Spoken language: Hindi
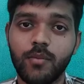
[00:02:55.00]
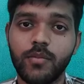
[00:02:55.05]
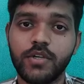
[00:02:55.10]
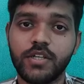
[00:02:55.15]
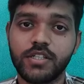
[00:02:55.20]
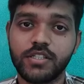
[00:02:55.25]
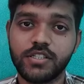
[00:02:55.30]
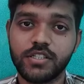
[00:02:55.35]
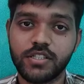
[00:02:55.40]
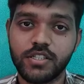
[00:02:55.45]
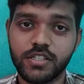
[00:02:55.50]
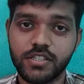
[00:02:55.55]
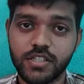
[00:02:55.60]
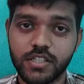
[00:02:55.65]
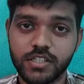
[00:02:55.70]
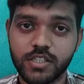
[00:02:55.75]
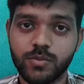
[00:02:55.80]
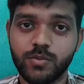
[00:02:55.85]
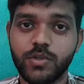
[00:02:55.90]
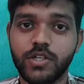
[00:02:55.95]
आप भी किसी
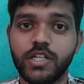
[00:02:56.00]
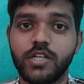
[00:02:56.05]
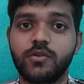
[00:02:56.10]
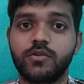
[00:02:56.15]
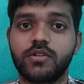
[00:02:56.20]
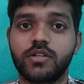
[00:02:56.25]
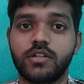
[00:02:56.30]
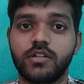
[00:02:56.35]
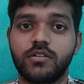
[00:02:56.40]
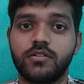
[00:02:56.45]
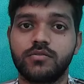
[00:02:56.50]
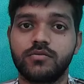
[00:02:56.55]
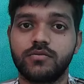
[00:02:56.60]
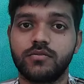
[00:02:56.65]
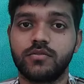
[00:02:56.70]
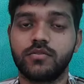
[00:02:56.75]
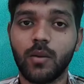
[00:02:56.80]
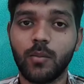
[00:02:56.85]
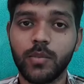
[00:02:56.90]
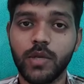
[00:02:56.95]
टीचर से पढ़े होंगे
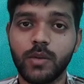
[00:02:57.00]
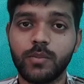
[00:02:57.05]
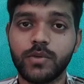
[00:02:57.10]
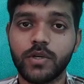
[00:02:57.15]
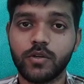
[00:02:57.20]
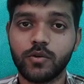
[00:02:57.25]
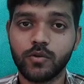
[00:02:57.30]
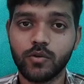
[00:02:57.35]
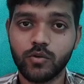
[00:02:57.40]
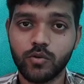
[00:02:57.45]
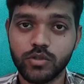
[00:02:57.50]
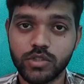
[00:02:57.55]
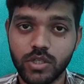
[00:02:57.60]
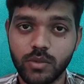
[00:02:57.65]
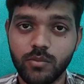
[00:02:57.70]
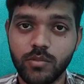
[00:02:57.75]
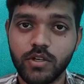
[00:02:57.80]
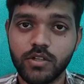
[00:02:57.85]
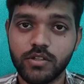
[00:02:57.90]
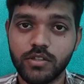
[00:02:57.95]
आप भी अपना गुरु को
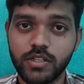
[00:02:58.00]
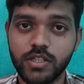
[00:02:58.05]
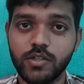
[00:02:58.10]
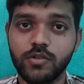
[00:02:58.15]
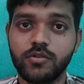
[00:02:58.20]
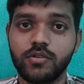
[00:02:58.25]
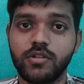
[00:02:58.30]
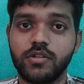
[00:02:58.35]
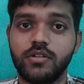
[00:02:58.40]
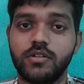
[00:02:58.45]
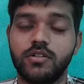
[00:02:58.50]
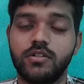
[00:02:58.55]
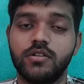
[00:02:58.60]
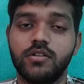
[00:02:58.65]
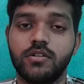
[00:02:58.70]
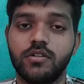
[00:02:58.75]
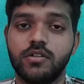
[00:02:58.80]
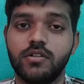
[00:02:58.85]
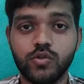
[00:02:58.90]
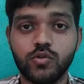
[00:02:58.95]
सम्मान दिए होंगे
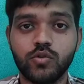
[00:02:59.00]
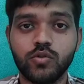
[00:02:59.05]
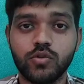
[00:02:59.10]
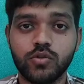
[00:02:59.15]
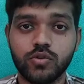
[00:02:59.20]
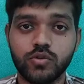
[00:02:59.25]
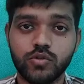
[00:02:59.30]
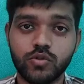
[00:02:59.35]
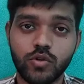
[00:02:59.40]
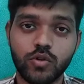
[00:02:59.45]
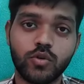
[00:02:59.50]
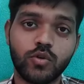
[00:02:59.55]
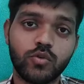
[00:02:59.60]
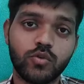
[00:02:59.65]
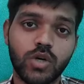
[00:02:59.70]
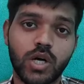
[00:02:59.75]
जो जो